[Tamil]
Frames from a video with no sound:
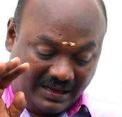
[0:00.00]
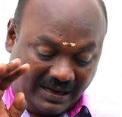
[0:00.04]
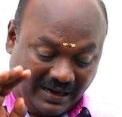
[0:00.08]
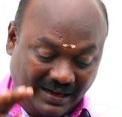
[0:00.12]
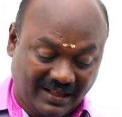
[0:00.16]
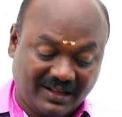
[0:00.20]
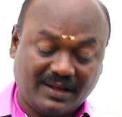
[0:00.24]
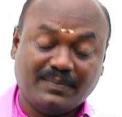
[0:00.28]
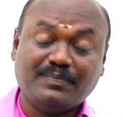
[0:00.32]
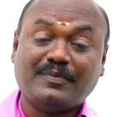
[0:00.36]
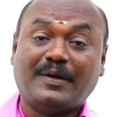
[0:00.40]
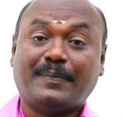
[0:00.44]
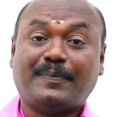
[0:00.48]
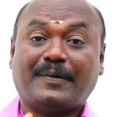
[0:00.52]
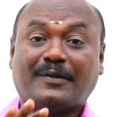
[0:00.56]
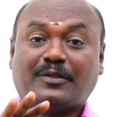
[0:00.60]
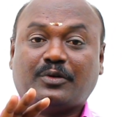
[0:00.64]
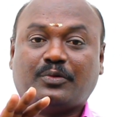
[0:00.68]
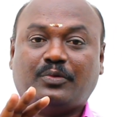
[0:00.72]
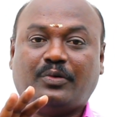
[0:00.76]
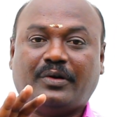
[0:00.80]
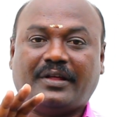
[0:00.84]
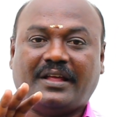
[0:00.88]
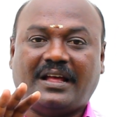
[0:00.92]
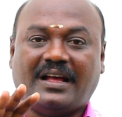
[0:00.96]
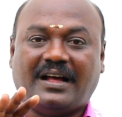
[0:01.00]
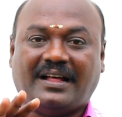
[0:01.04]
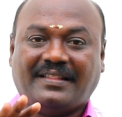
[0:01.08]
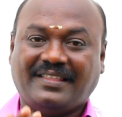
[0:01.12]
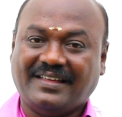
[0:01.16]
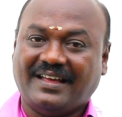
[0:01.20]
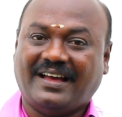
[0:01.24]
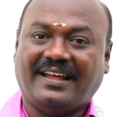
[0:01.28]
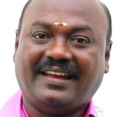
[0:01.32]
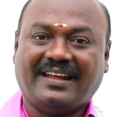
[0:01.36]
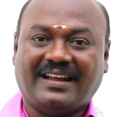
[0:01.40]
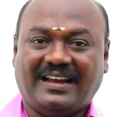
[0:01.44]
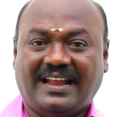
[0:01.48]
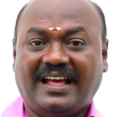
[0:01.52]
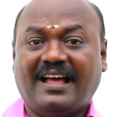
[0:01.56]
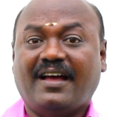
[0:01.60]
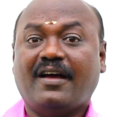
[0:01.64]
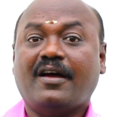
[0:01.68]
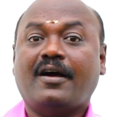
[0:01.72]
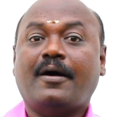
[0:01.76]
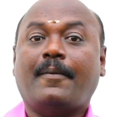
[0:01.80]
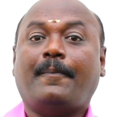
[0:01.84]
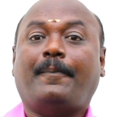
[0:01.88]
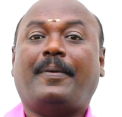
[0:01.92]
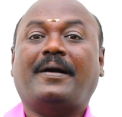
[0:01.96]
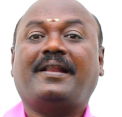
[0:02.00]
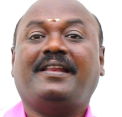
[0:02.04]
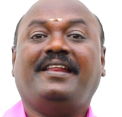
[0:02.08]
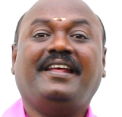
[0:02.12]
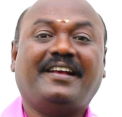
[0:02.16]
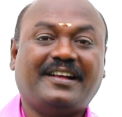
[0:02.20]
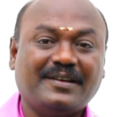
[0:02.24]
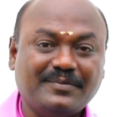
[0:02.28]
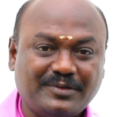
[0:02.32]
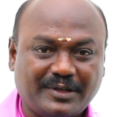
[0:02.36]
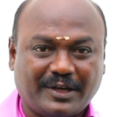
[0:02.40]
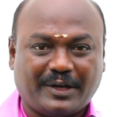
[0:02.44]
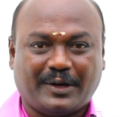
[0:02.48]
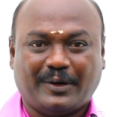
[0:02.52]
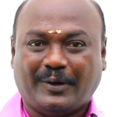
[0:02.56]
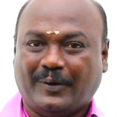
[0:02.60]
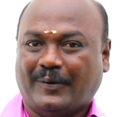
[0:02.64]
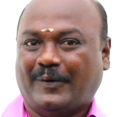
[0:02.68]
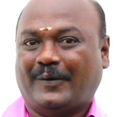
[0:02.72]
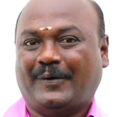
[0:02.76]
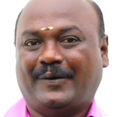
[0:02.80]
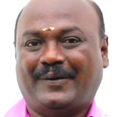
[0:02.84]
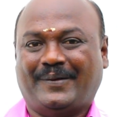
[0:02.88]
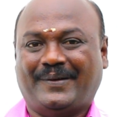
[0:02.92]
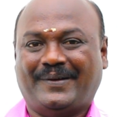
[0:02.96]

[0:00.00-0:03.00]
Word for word: கலங்கம் ஏற்படுத்தக்கூடிய அதிகாரிகளை பணி நீக்கம் செய்யணும்